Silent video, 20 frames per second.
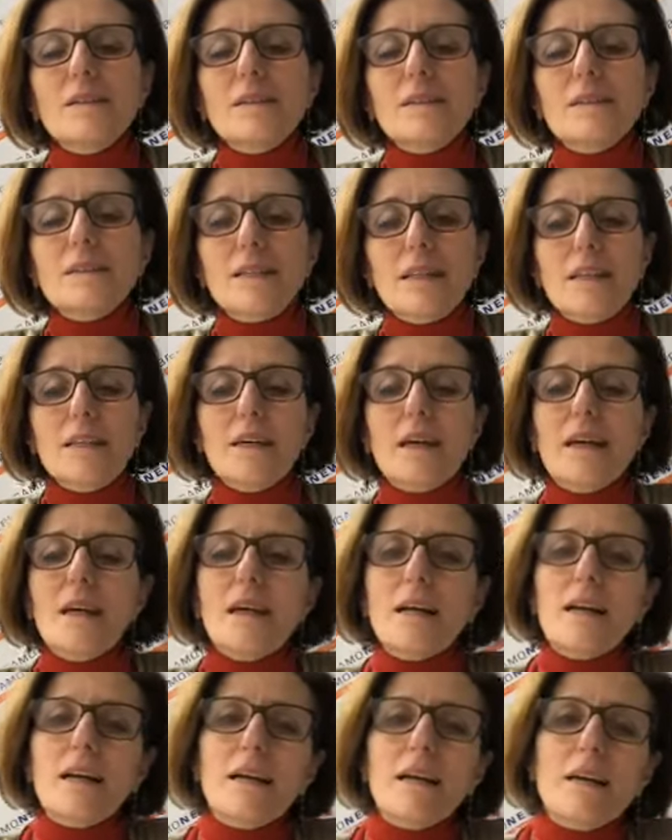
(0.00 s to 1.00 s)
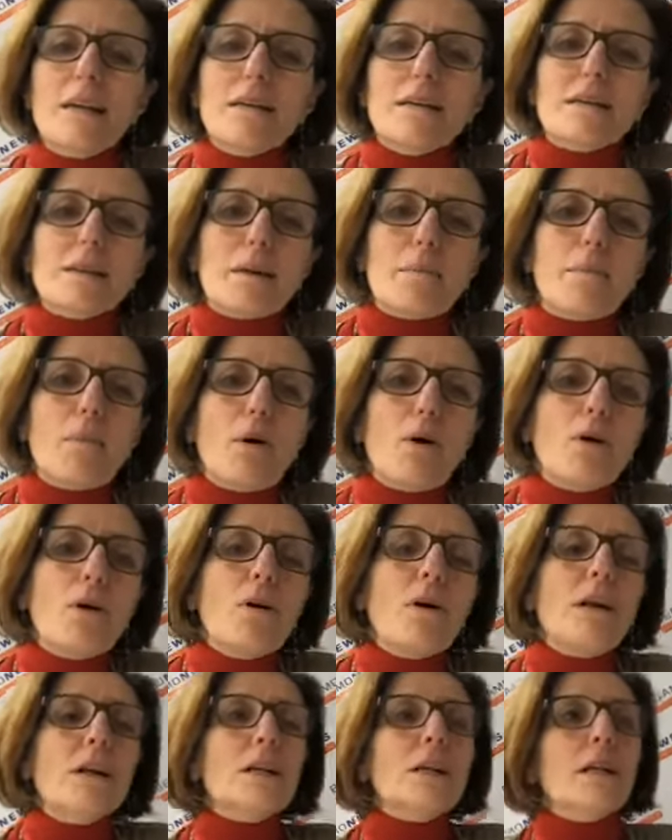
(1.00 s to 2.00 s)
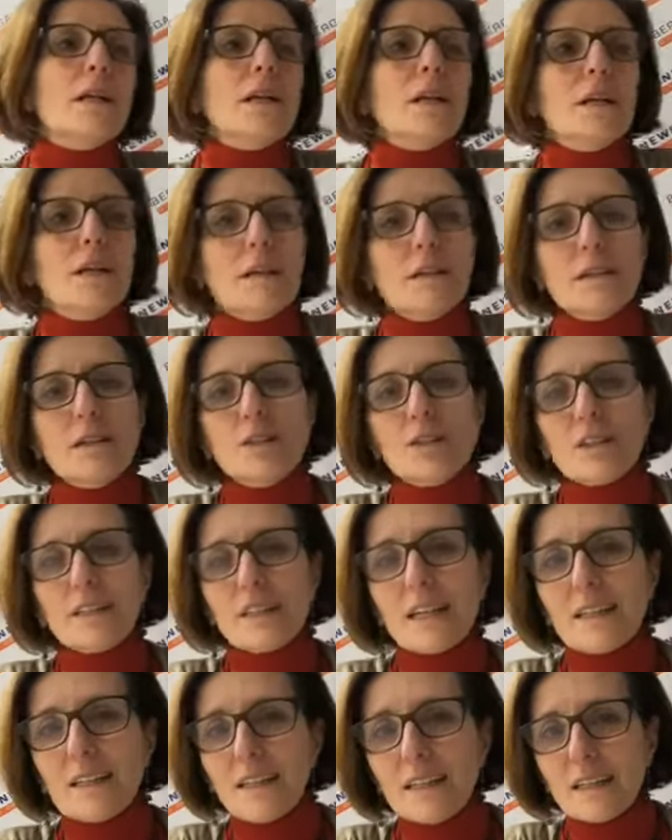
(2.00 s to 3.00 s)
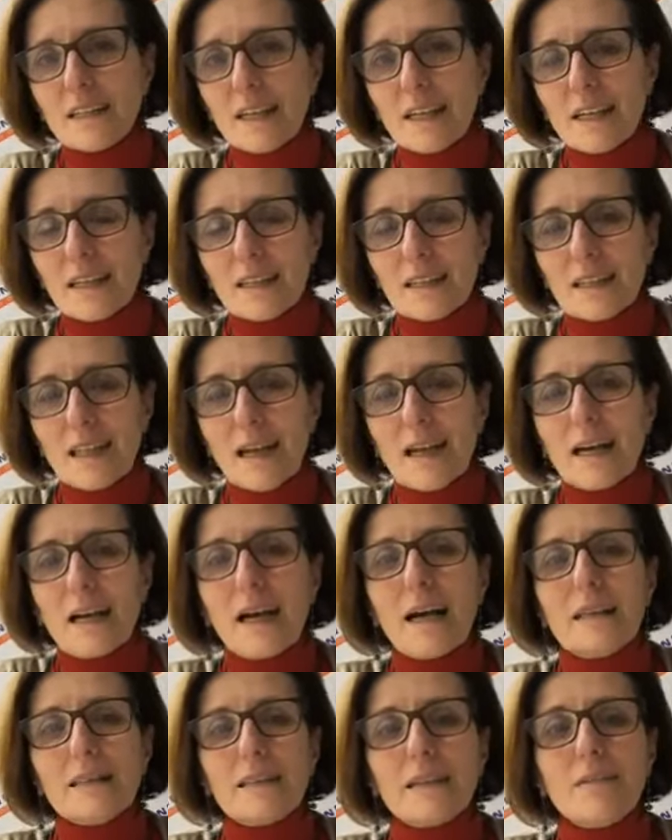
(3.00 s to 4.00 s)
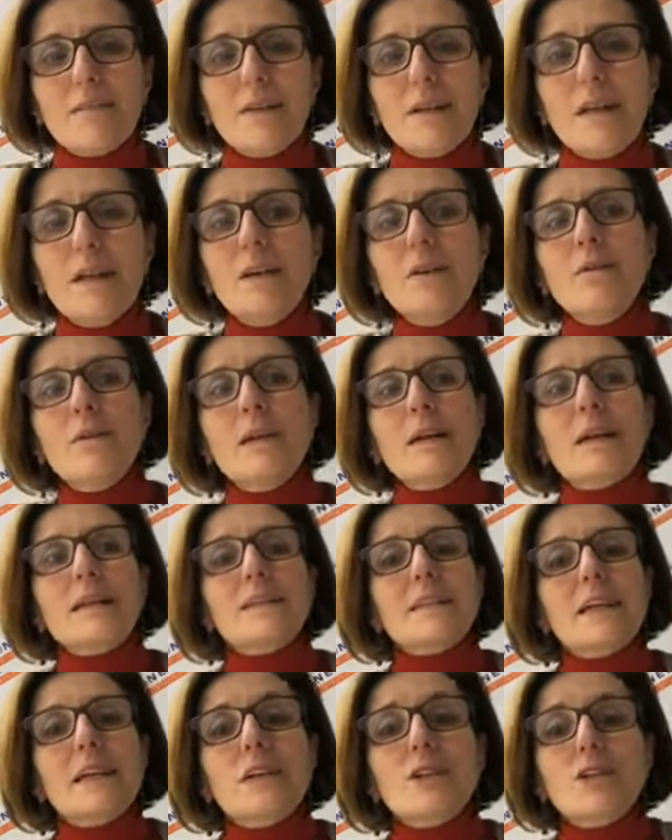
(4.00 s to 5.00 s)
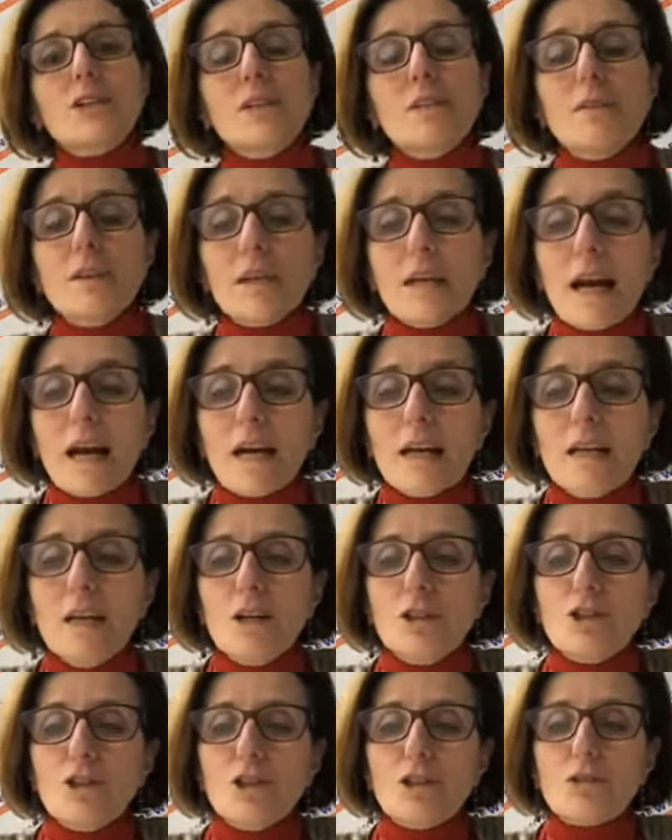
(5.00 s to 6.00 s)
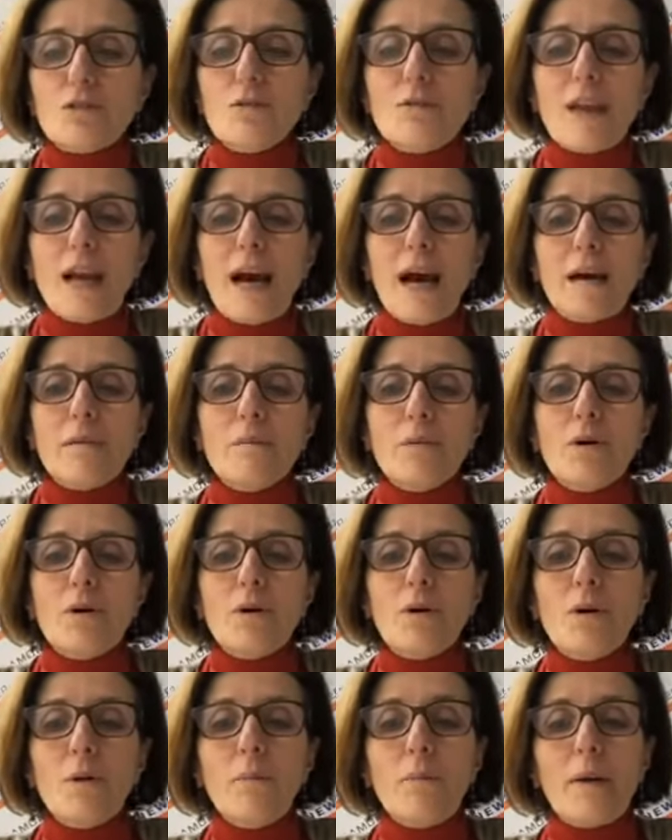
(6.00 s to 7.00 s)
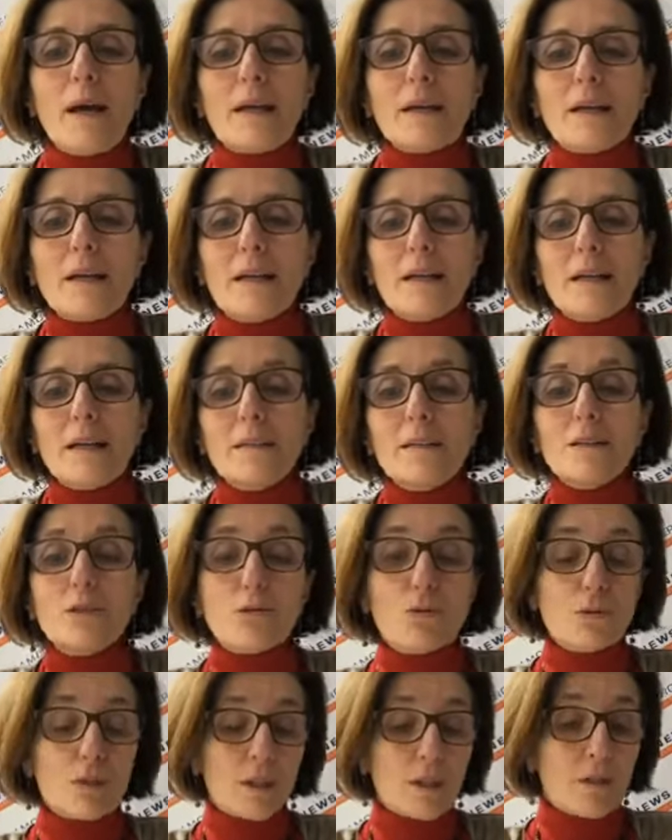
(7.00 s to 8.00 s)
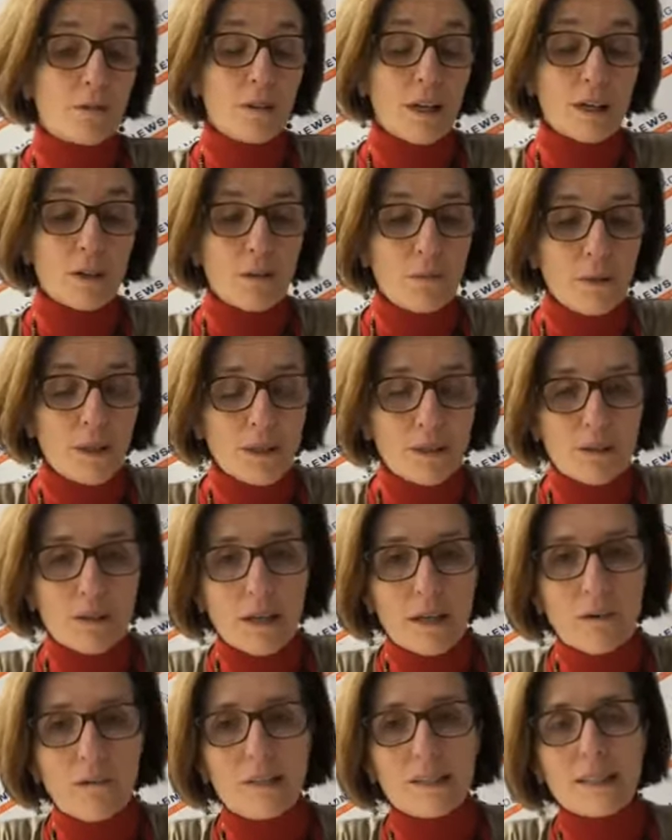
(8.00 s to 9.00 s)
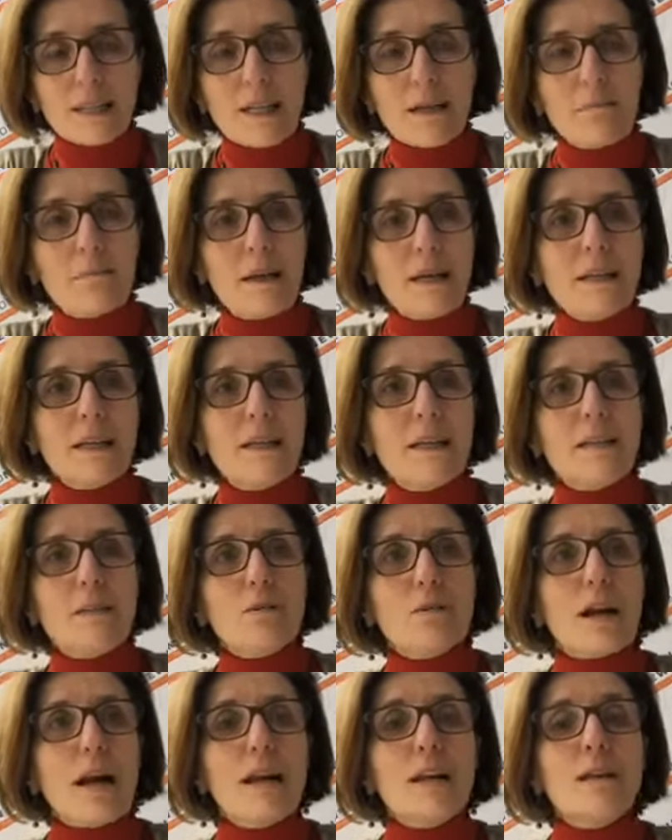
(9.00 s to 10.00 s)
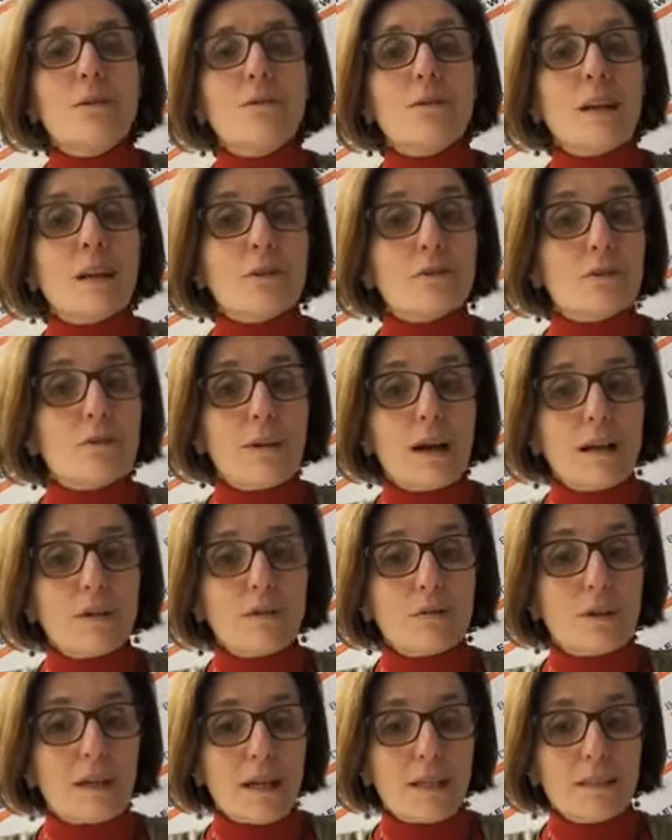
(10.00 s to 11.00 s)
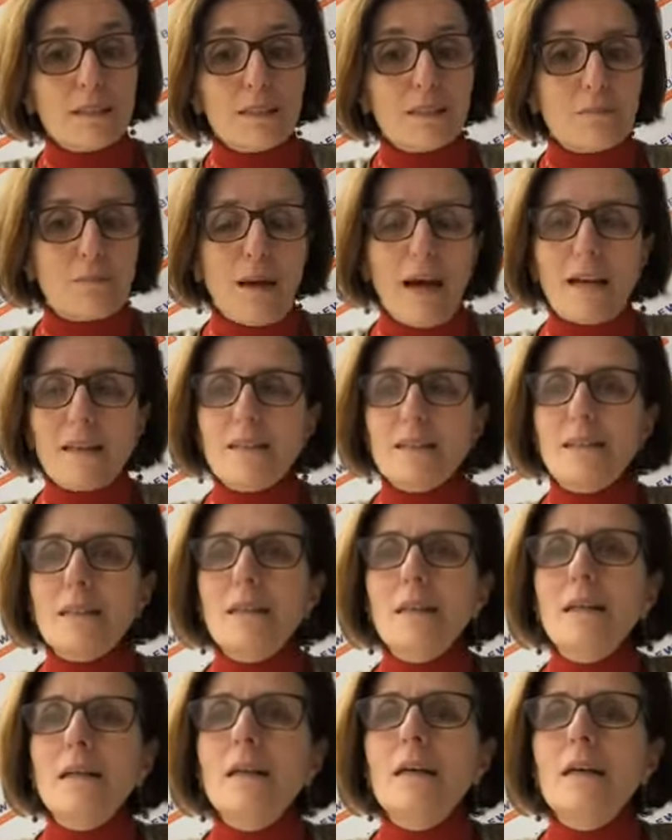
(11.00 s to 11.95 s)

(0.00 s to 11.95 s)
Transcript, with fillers: Sì, eh, tra poco alle 17.30 a Treviglio, nella sala civica, ci troviamo per eh, discutere di un argomento che in questa campagna elettorale non ha trovato grandi spazi